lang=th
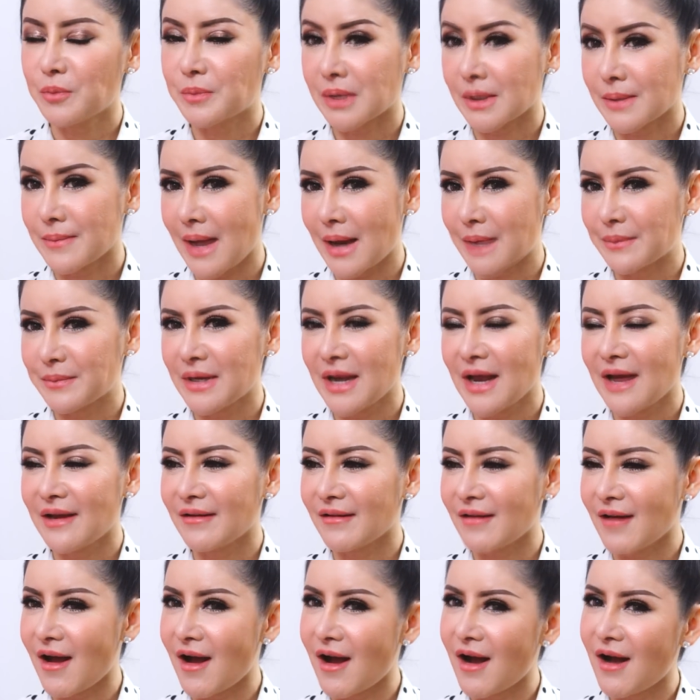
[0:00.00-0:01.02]
าประมาทไม่ได้
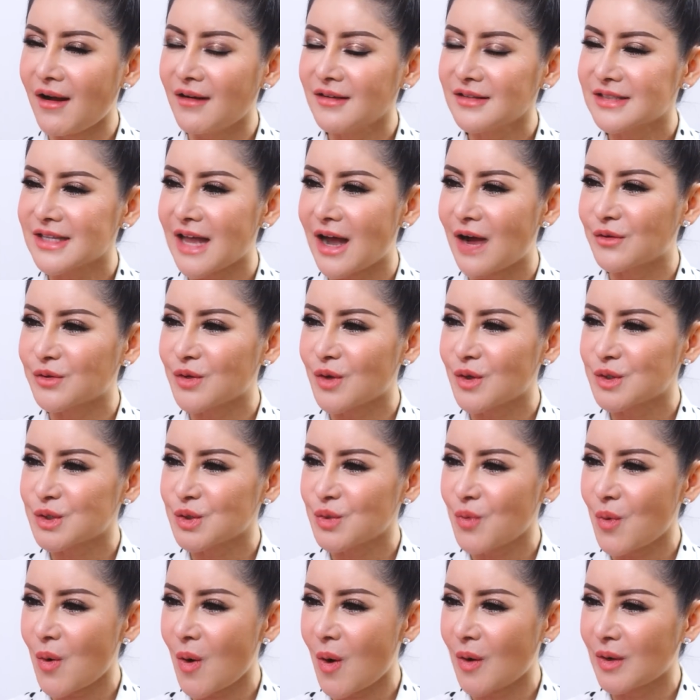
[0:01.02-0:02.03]
นะคะ สาวตจ
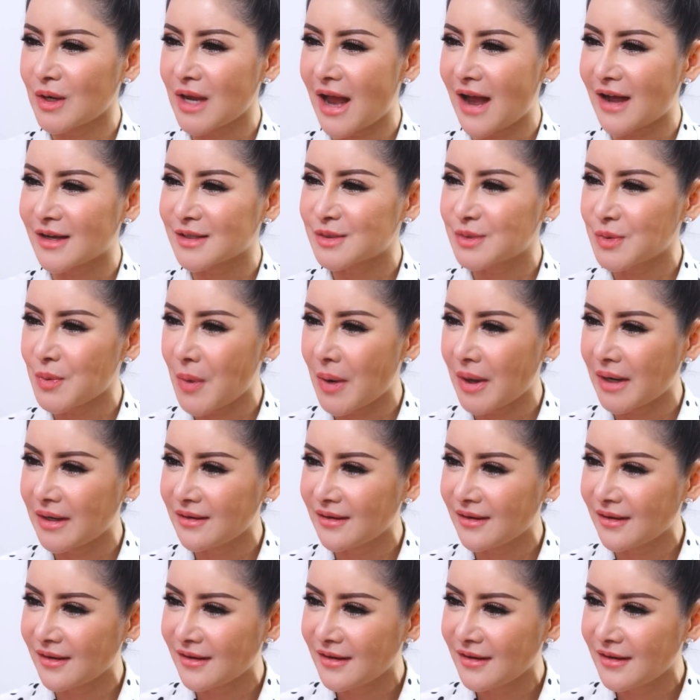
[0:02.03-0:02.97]
วอยากสวยเนี่